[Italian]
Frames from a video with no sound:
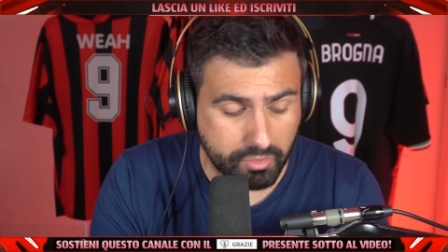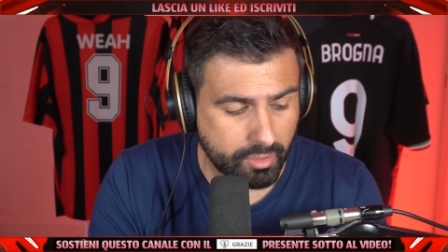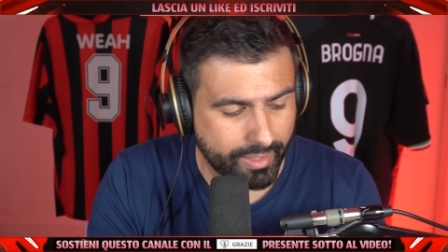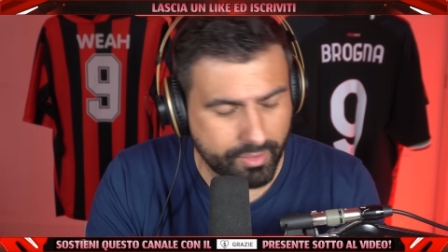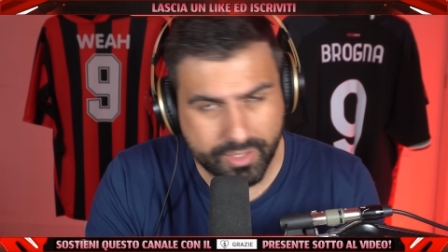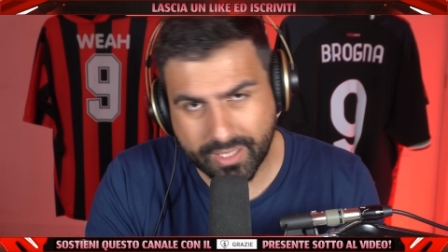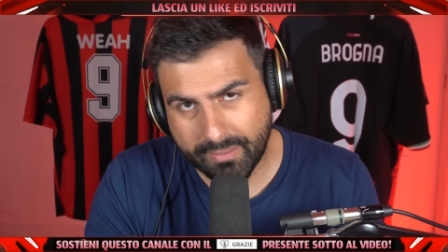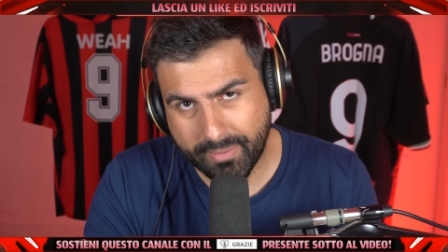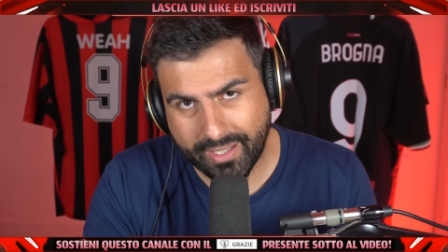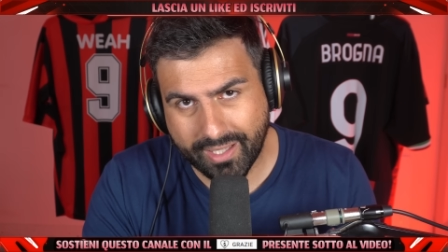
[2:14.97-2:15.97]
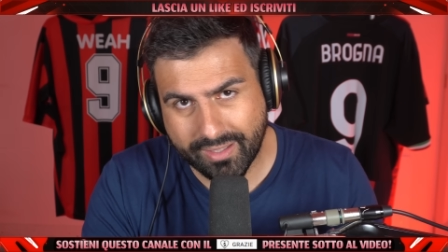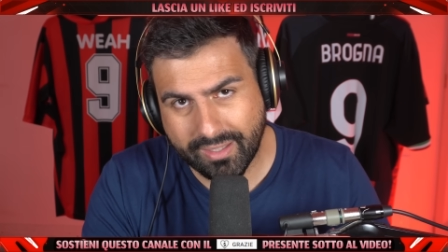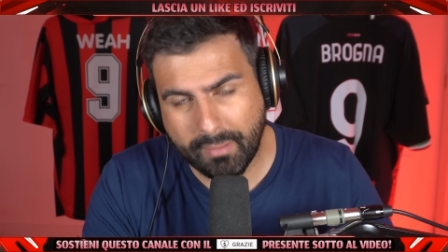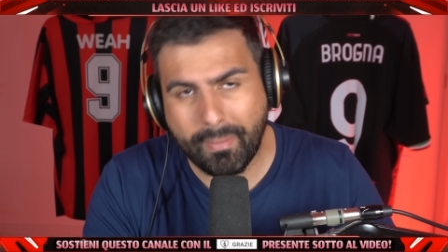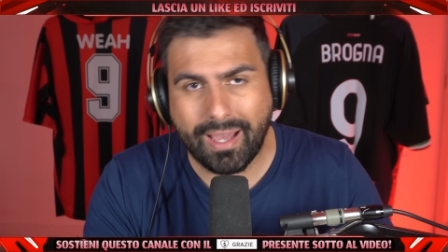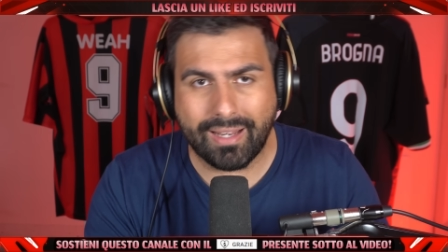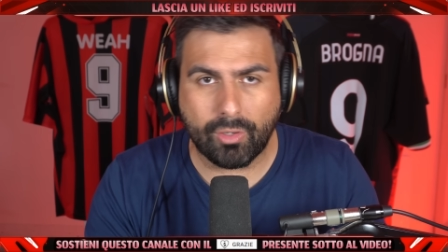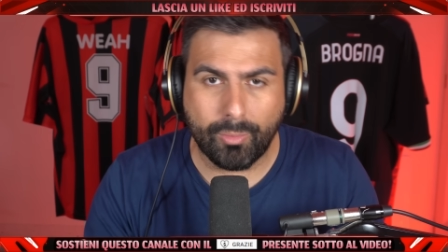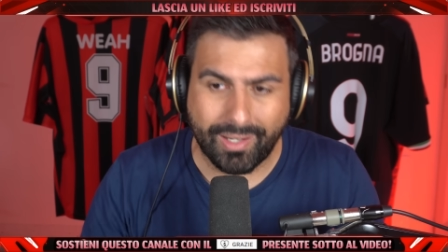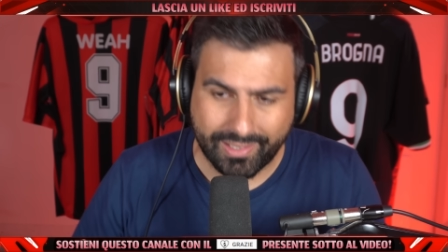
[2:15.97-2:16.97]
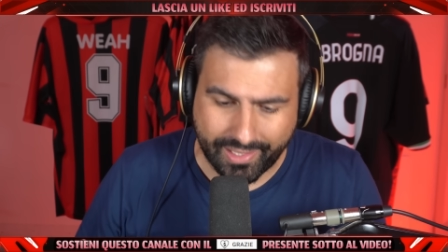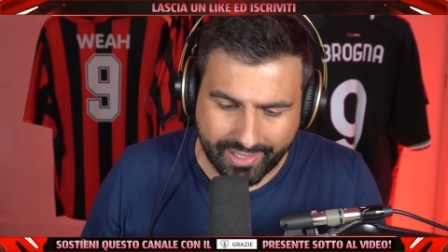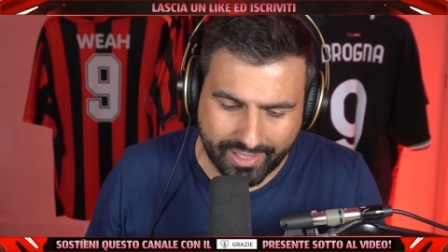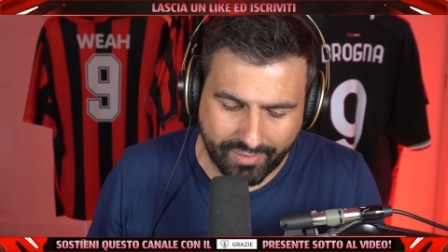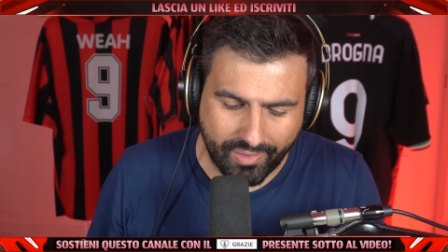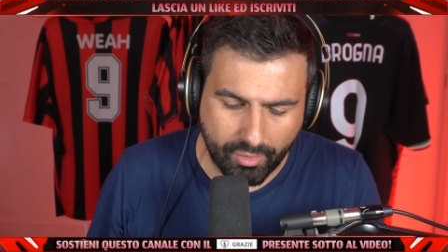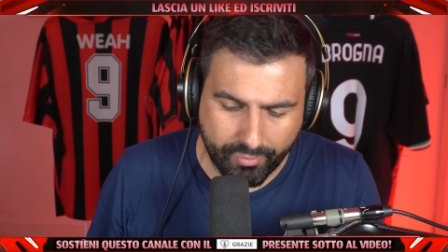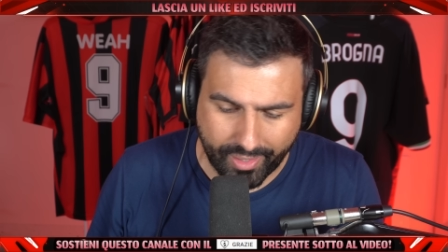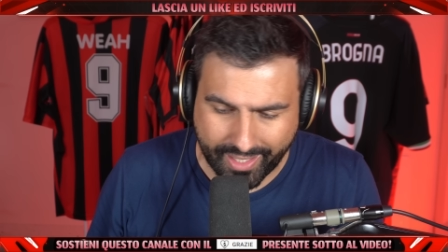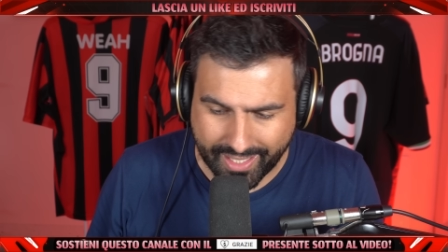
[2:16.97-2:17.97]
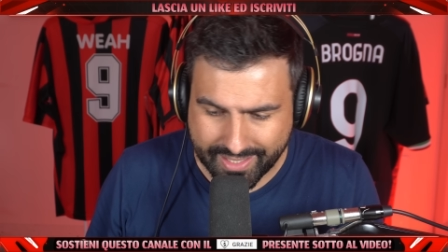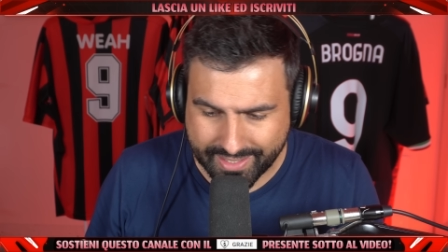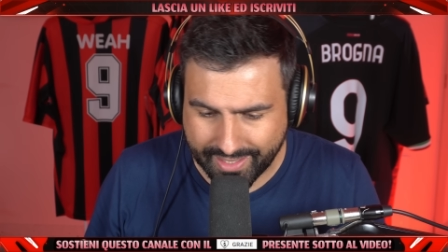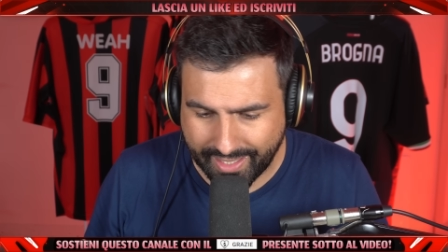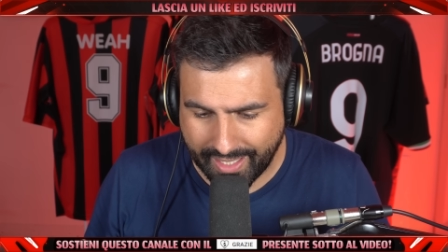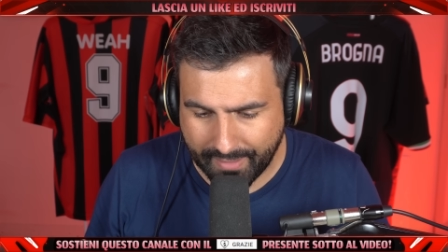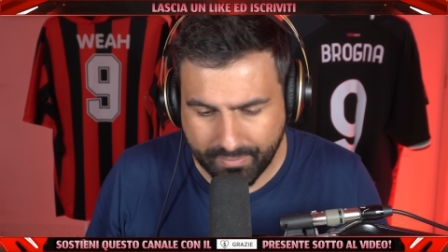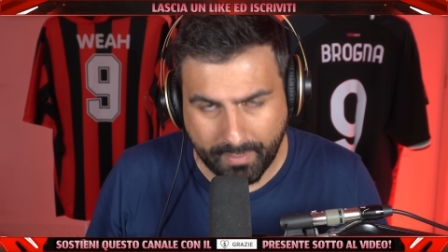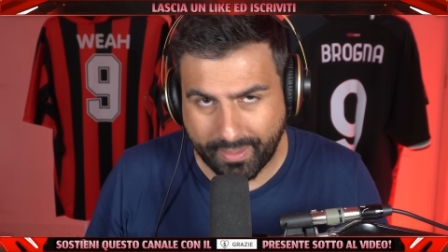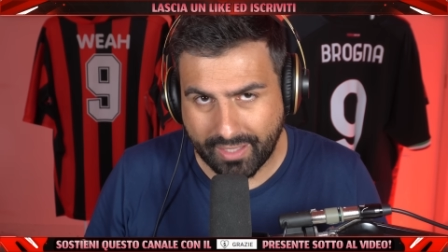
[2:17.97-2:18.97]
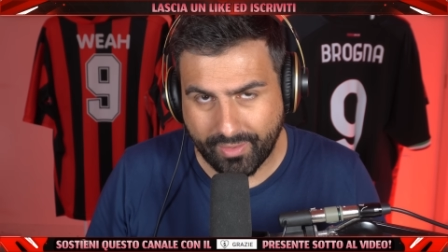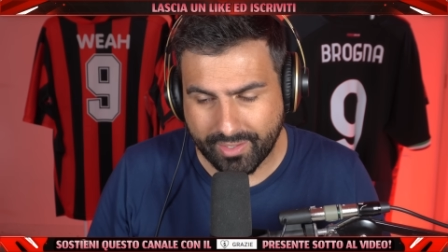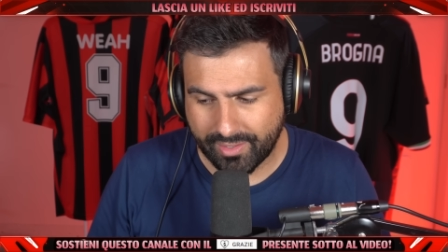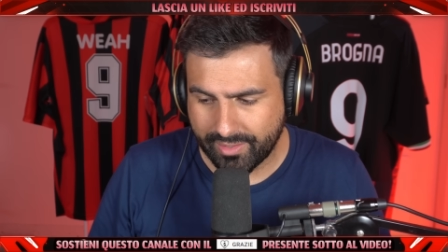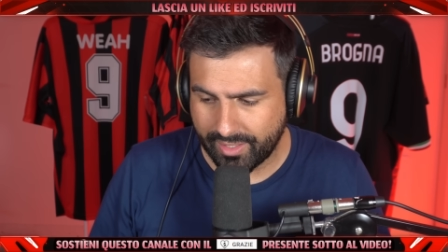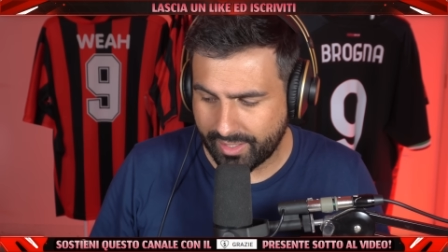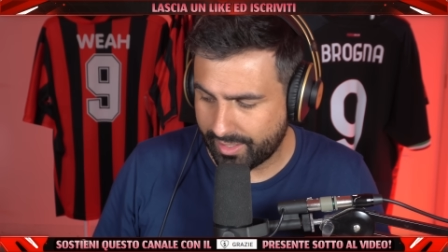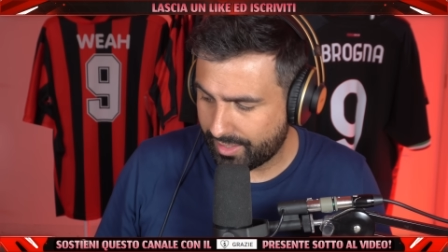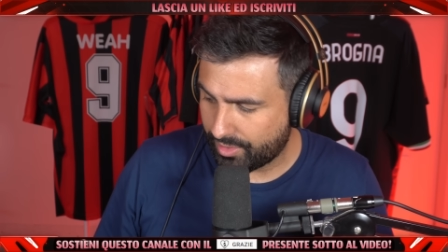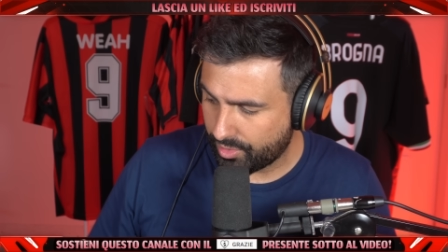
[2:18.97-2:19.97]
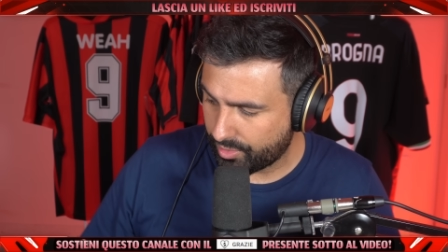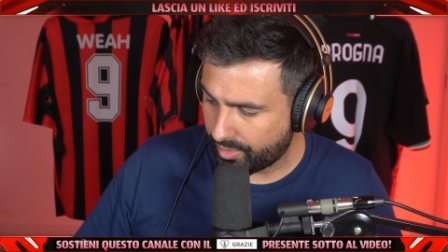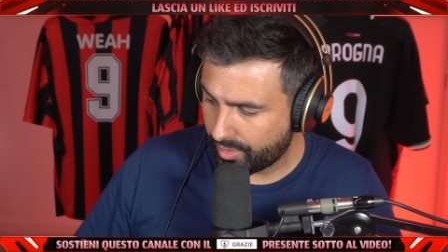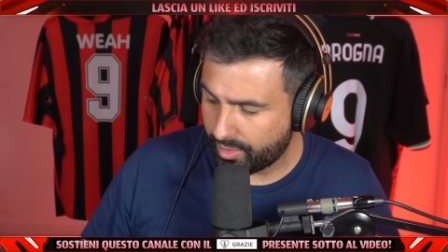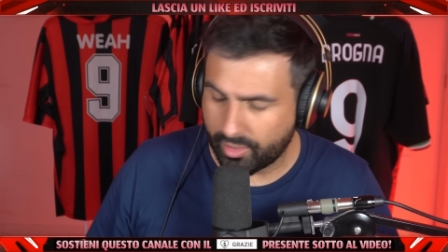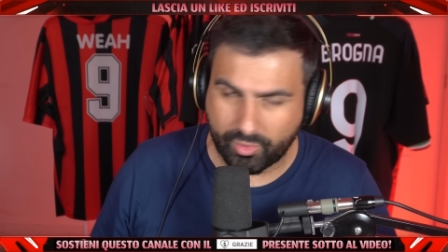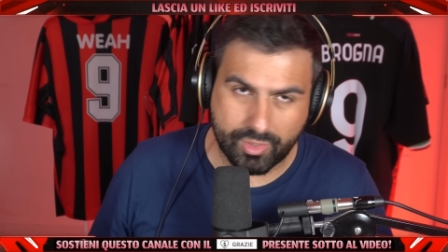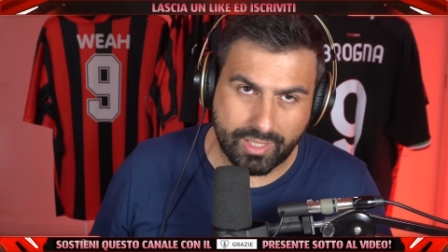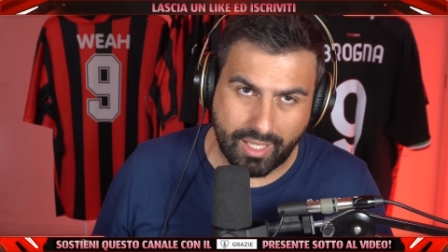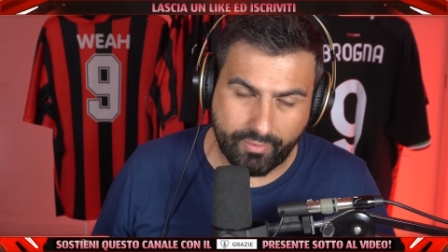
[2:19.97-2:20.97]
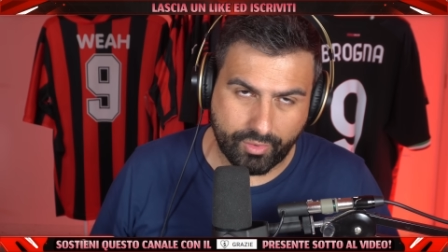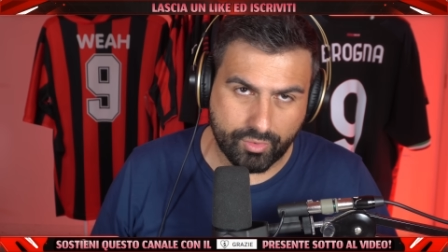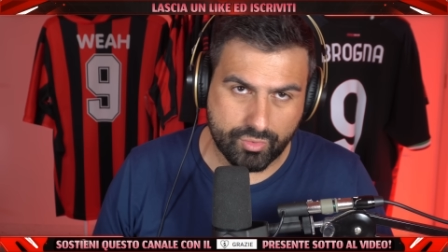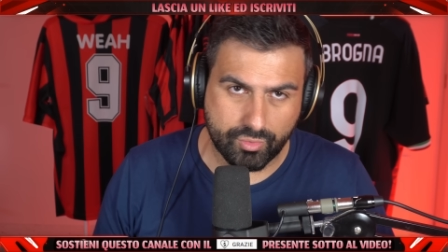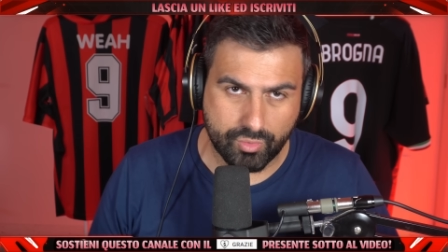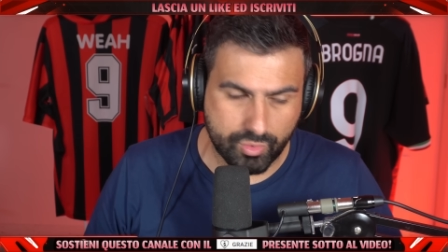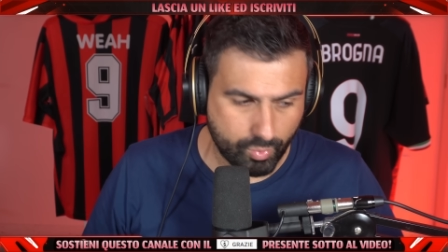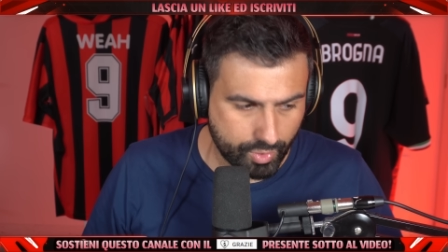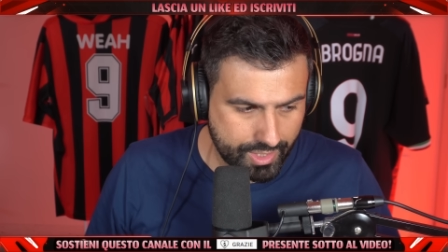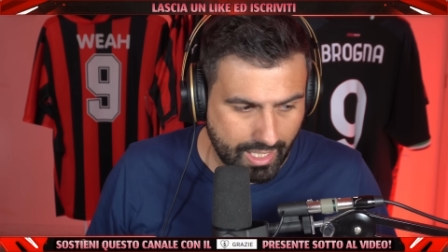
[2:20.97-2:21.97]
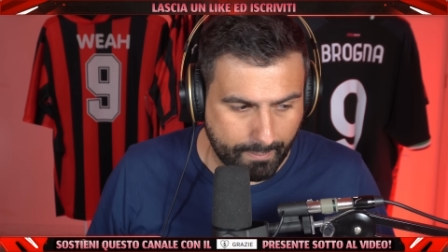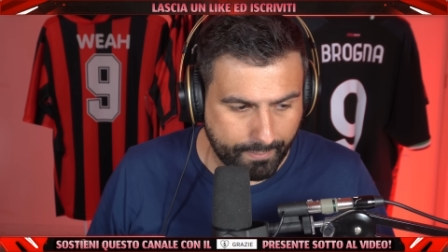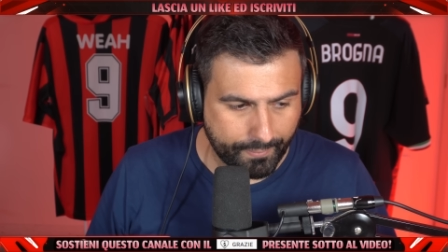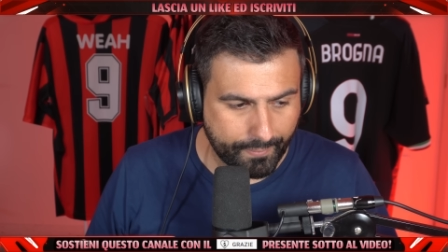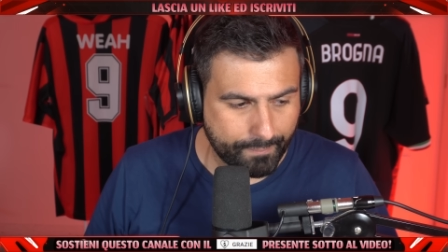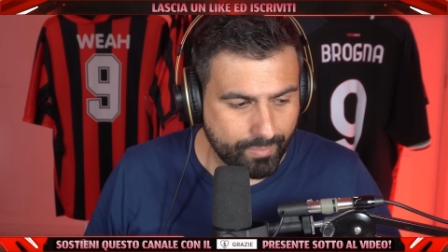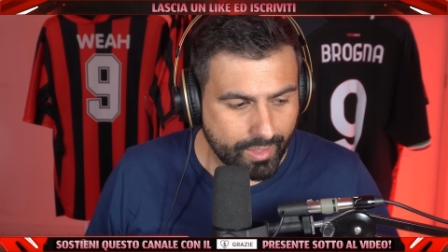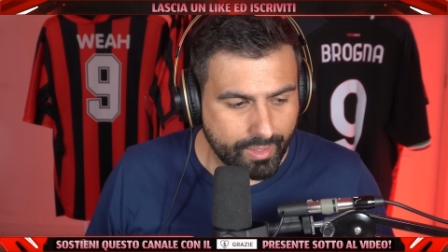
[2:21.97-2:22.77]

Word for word: Secondo me non sarebbe neanche male come alternativa. È ovvio, ragazzi, che ne parlavo anche ieri con, eh, con Stefano su, su WhatsApp, no?